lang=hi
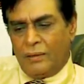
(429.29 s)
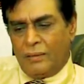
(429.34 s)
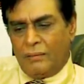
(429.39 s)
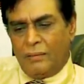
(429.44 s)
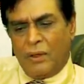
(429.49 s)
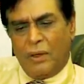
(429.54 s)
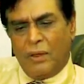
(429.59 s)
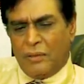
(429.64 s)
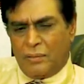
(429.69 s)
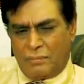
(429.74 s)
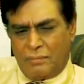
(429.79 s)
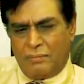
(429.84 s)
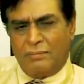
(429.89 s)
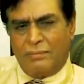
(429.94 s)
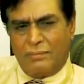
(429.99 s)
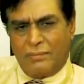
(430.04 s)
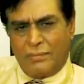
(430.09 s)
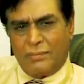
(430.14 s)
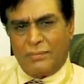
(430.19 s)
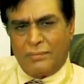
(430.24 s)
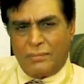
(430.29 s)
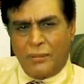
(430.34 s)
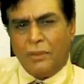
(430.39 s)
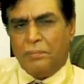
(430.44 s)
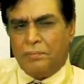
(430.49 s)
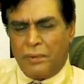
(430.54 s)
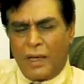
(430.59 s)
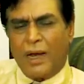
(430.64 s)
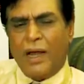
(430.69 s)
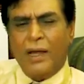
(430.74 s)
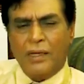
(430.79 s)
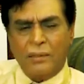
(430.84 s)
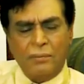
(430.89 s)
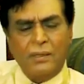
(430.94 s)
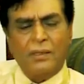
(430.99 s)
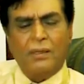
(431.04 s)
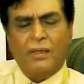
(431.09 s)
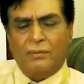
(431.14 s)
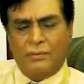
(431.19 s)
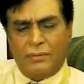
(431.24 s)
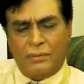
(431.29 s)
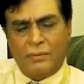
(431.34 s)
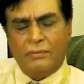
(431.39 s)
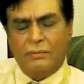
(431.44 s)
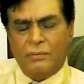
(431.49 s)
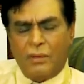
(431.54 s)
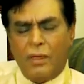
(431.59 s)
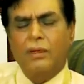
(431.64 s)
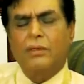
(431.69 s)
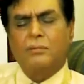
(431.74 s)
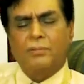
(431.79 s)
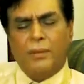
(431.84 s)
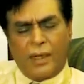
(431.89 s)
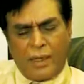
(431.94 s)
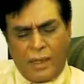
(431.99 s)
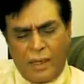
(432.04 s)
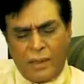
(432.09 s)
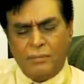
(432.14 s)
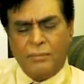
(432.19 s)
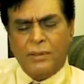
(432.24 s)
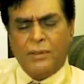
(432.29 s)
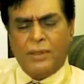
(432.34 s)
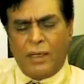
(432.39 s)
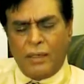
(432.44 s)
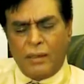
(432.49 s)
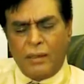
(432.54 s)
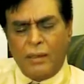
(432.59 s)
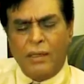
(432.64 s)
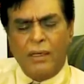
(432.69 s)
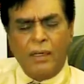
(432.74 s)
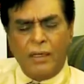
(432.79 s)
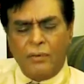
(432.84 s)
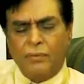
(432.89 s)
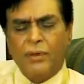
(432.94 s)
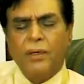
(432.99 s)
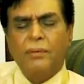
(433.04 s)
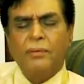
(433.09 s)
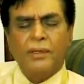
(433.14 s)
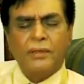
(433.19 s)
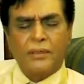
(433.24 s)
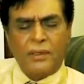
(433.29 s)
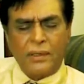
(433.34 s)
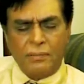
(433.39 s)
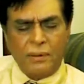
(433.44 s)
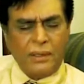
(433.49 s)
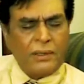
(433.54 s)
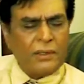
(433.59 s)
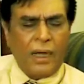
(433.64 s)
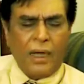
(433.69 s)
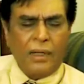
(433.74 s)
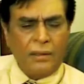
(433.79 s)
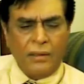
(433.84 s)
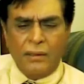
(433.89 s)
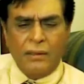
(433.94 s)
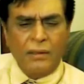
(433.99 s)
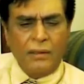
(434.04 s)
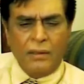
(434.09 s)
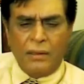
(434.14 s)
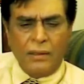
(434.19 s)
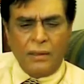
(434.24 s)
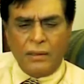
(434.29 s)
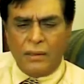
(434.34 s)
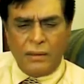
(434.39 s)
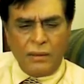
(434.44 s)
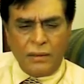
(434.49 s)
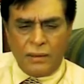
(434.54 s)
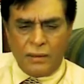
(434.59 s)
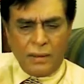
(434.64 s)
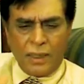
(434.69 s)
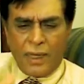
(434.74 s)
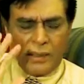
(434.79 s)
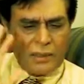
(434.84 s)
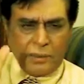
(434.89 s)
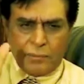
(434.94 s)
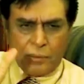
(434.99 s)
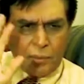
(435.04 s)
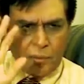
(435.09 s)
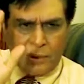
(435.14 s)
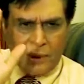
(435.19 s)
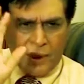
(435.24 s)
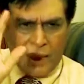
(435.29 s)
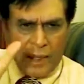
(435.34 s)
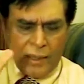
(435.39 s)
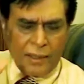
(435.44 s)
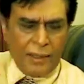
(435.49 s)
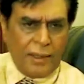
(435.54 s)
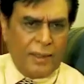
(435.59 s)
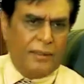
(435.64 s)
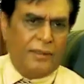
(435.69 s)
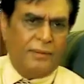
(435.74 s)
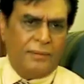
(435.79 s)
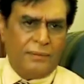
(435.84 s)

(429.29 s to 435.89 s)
बहुत बहुत प्यारा आदमी था वो बहुत प्यारा आदमी था फिल्म इंडस्ट्री में शायद राज कपूर फिर आएगा नहीं